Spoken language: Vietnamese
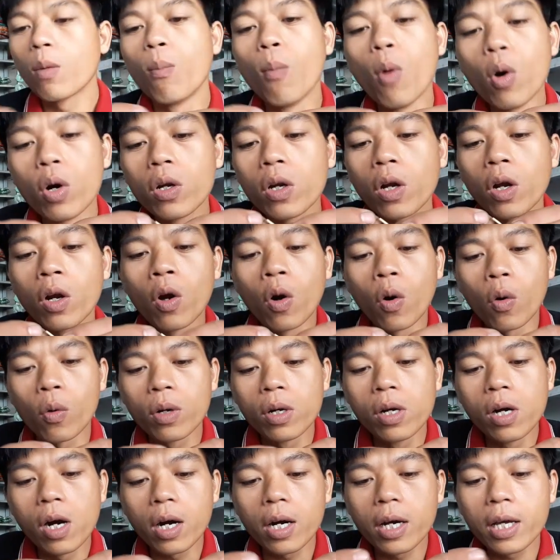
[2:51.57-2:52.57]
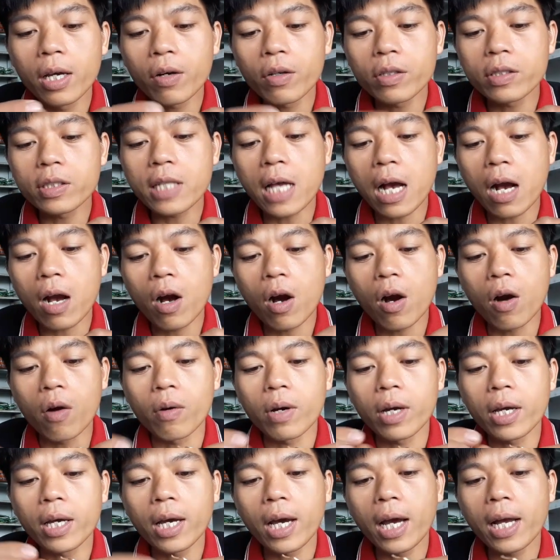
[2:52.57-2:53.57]
muốn nó lổ được khi con sạc
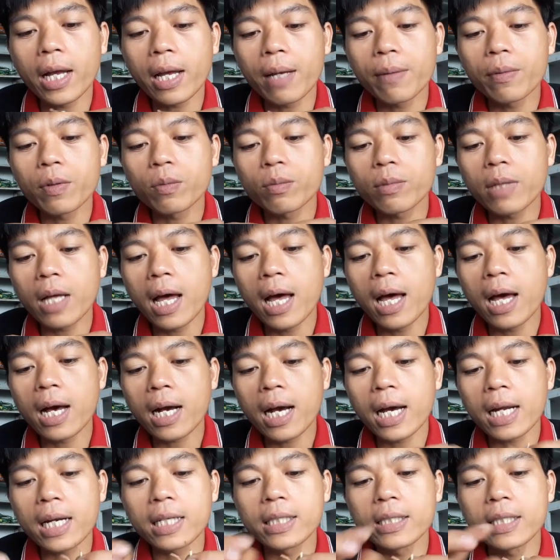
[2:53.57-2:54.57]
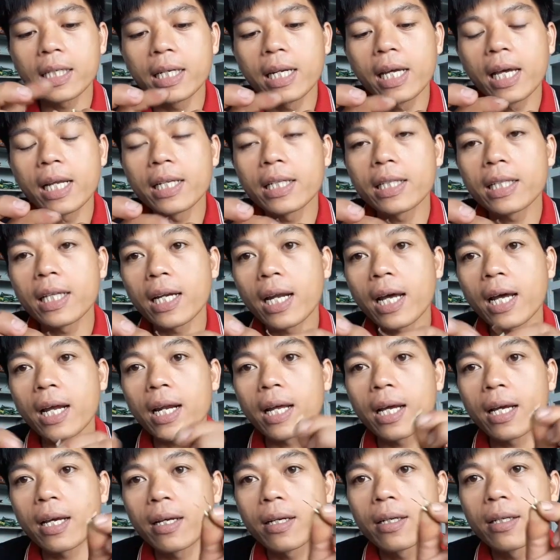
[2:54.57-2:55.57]
hỏng ấy anh em chúng ta cắt cái dây điện như thế này
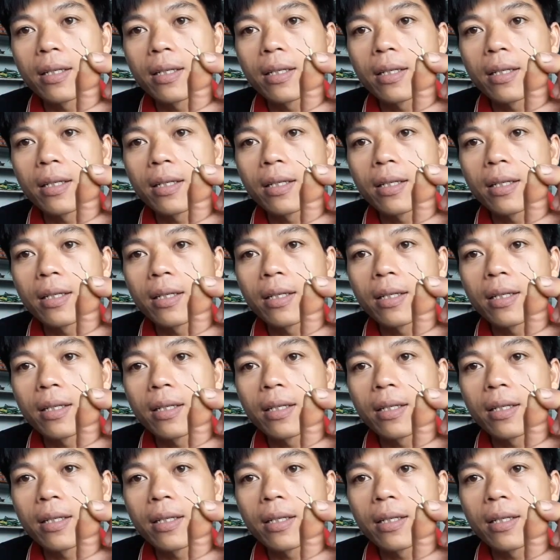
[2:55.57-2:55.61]
này